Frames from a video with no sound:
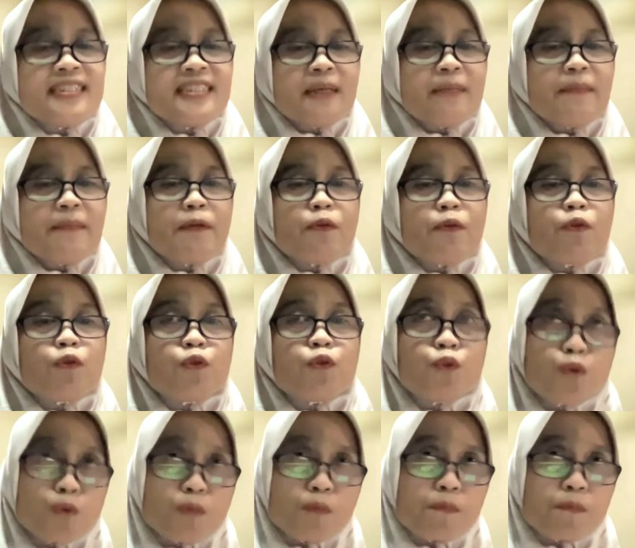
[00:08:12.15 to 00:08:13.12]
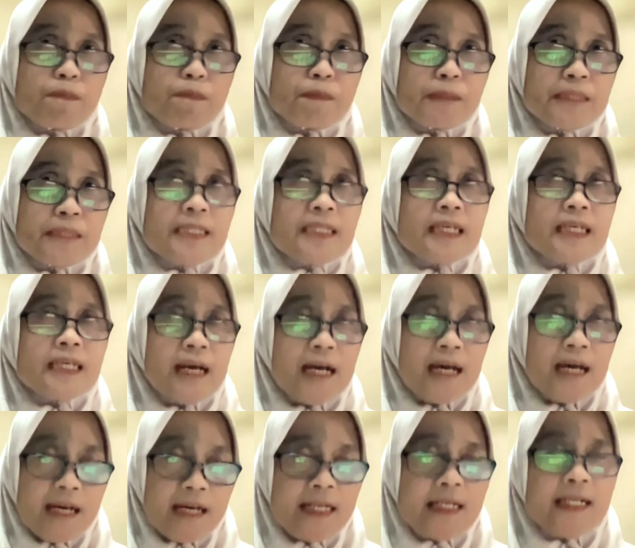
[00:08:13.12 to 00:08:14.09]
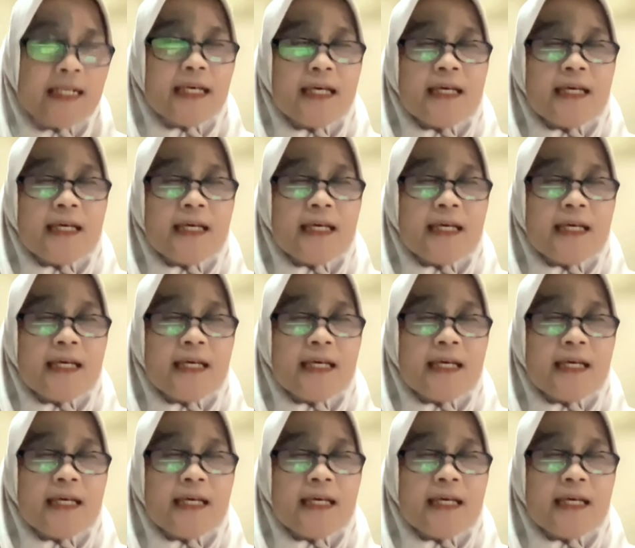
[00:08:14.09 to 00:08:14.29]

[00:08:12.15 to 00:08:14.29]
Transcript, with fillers: Tapi untuk pencegahan